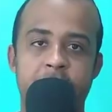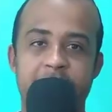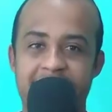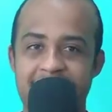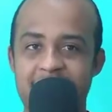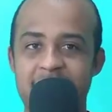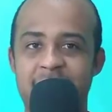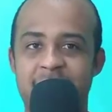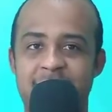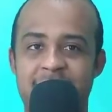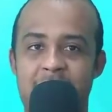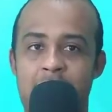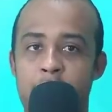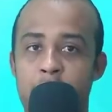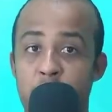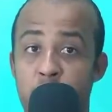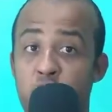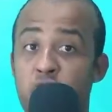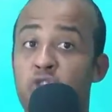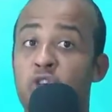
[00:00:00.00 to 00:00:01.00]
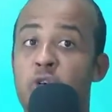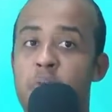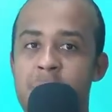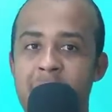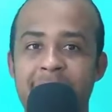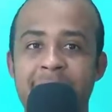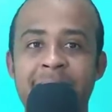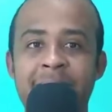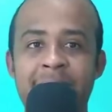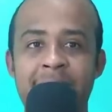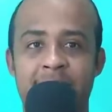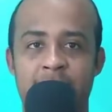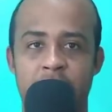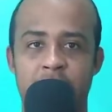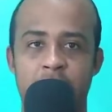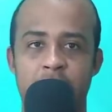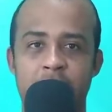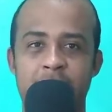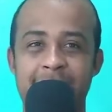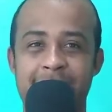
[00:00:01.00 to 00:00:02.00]
que ele sabe sobre a Anitta
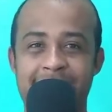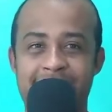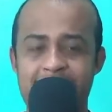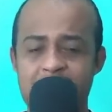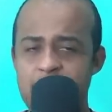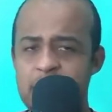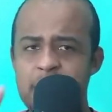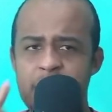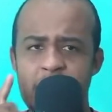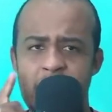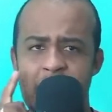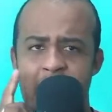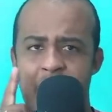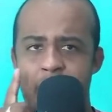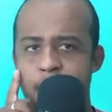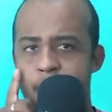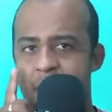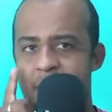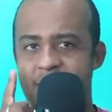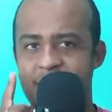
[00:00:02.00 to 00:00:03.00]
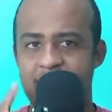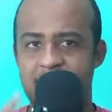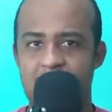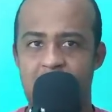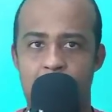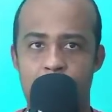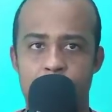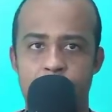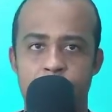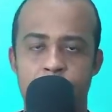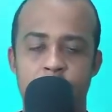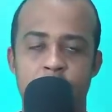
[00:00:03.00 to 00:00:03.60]
e que ninguém mais sabe.